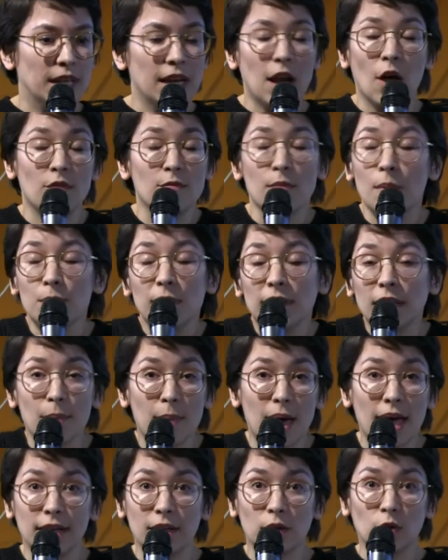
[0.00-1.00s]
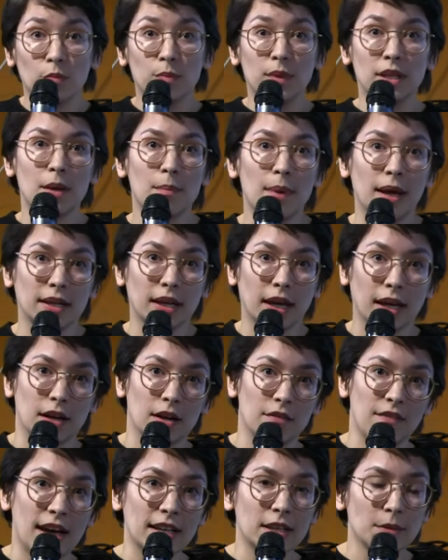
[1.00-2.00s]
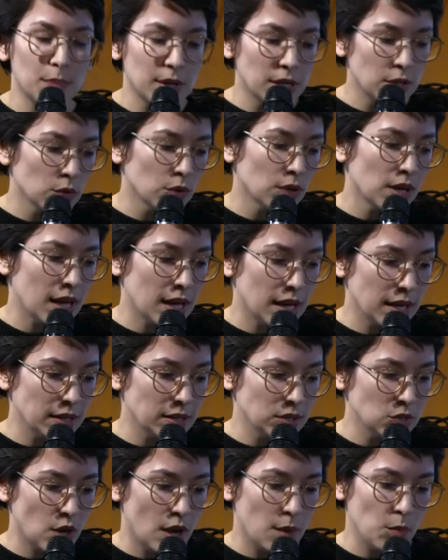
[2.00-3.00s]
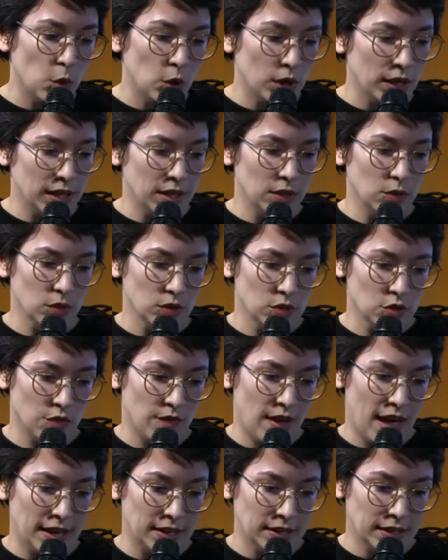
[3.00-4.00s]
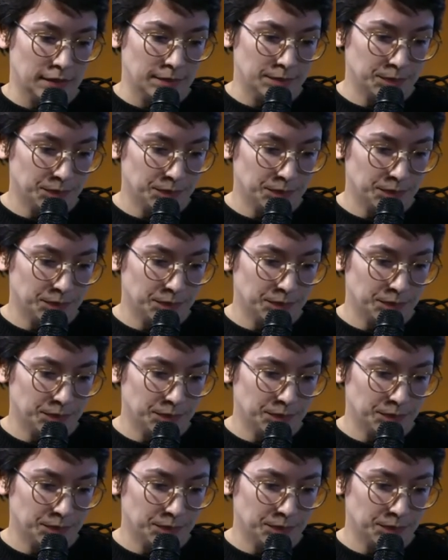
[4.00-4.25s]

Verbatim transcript: genau Mitarbeitern und Mitarbeiterinnen Weiterbildung äh, zu ermöglichen und so weiter.